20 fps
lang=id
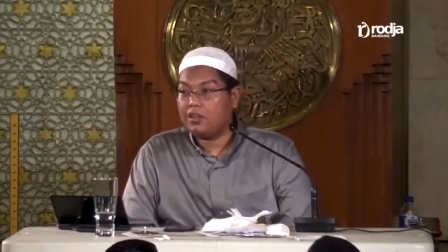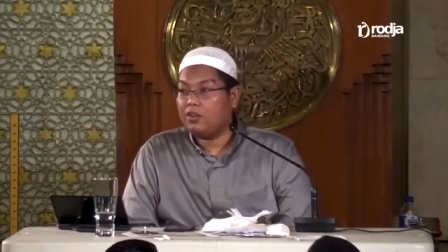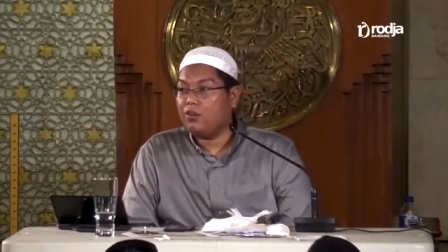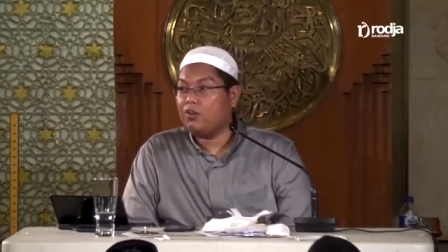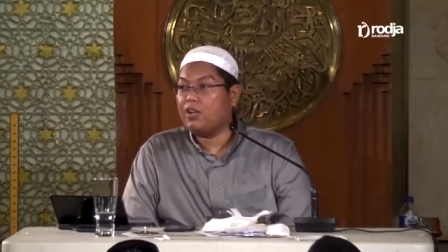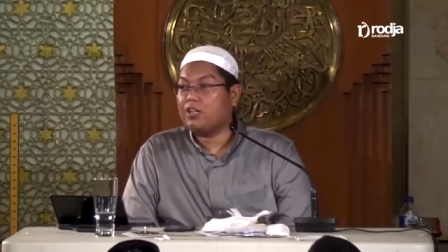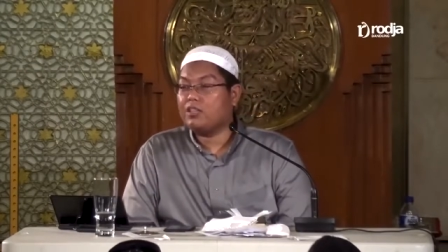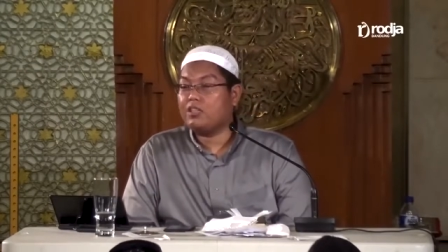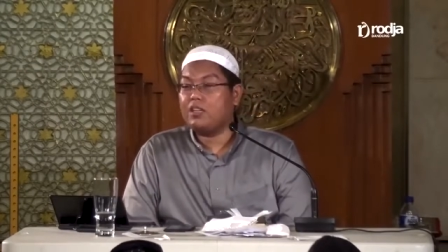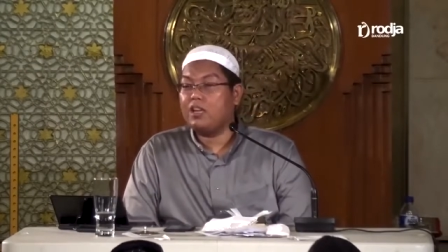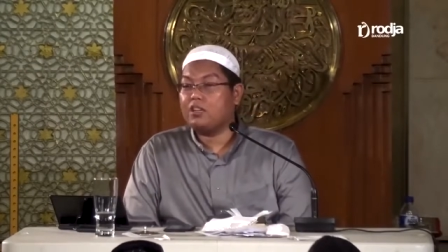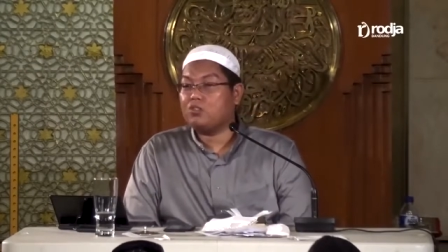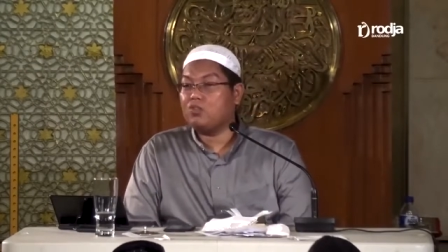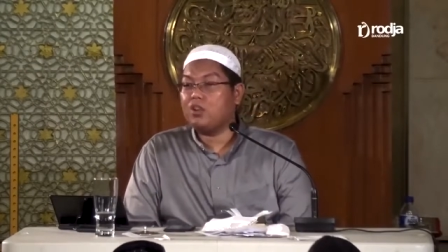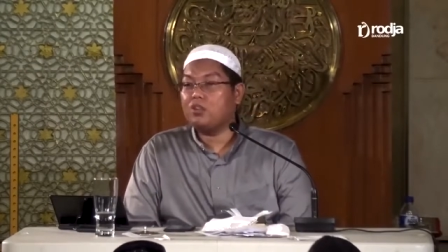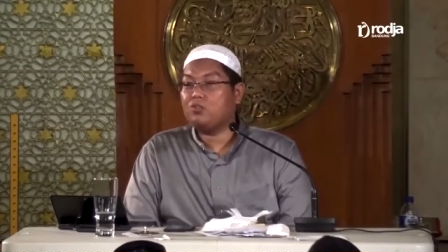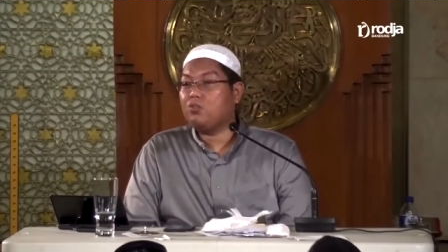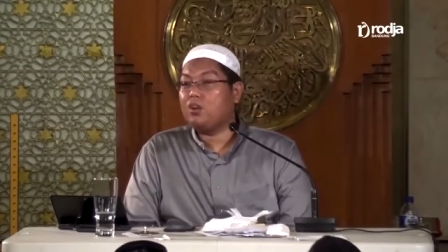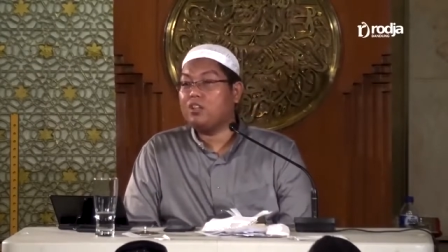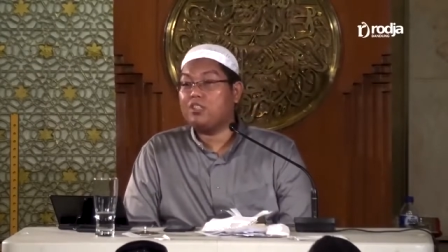Ada orang tidak
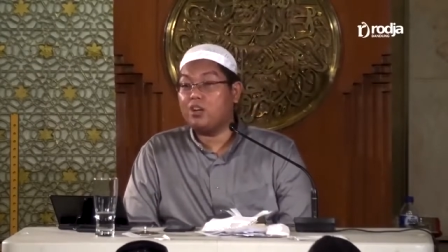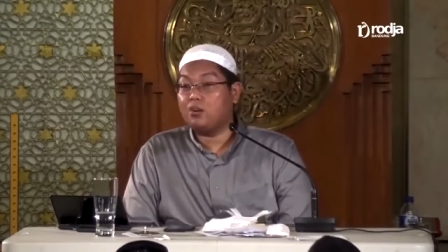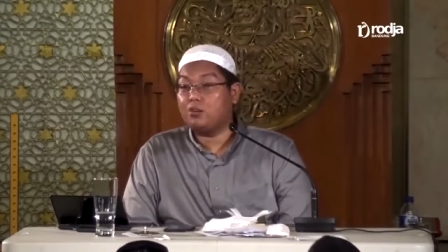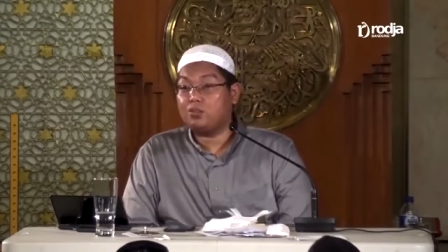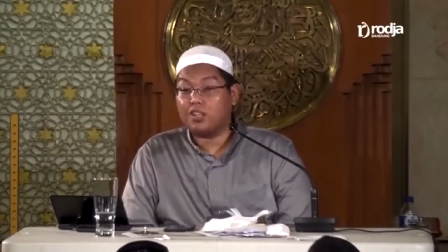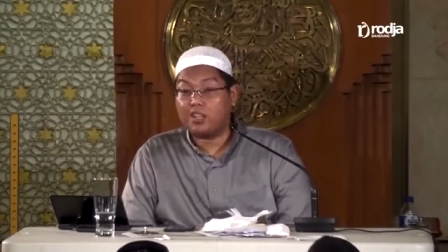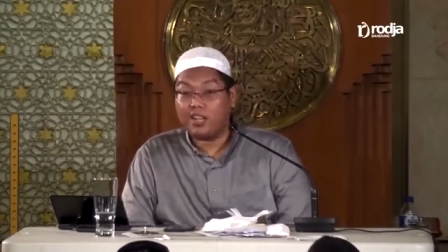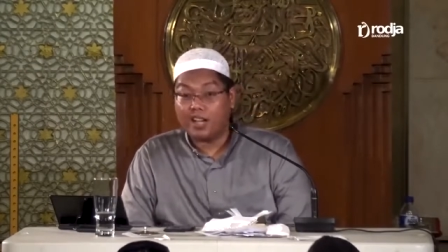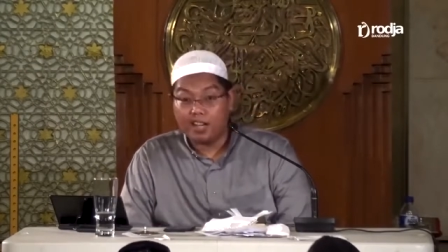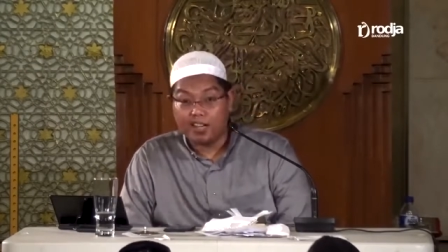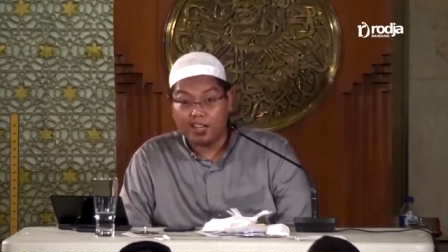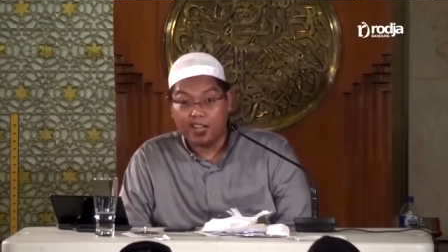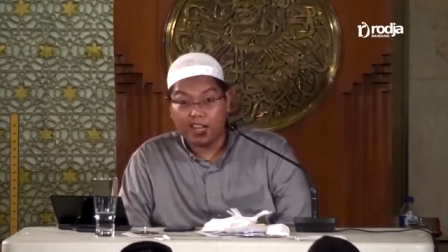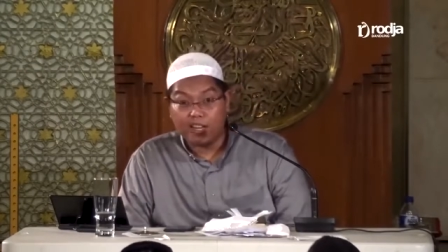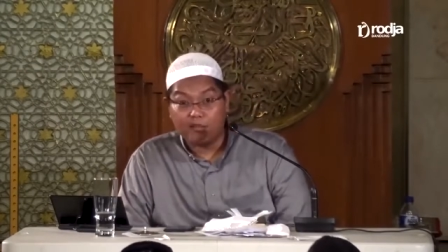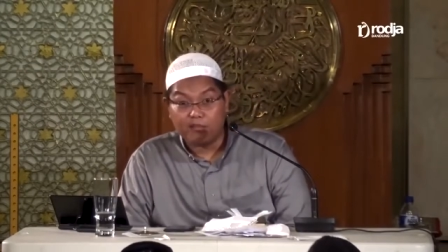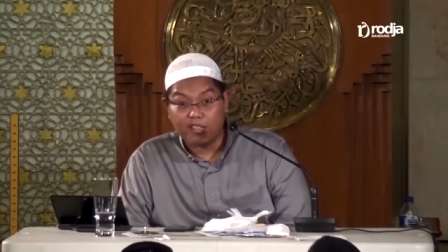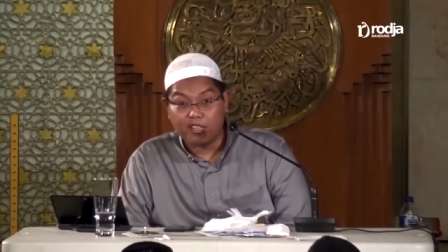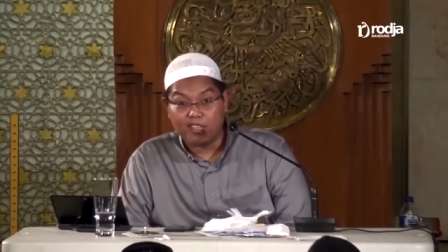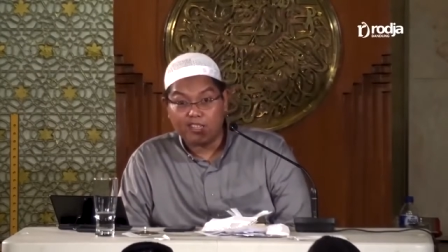sholat juga jago tenaga
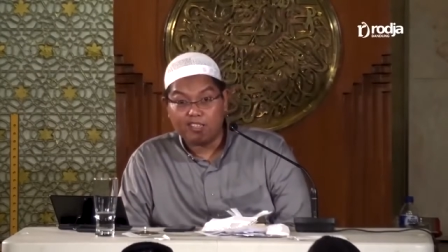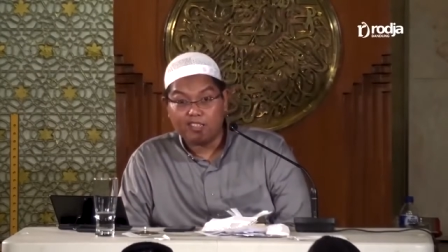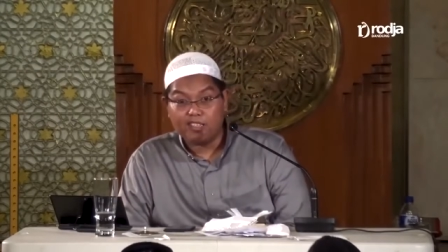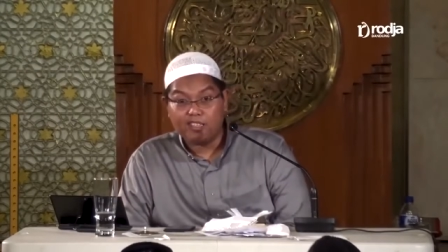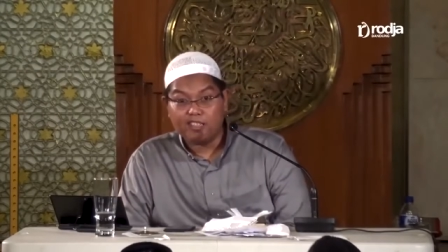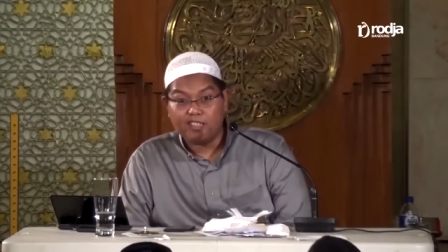dalam ya.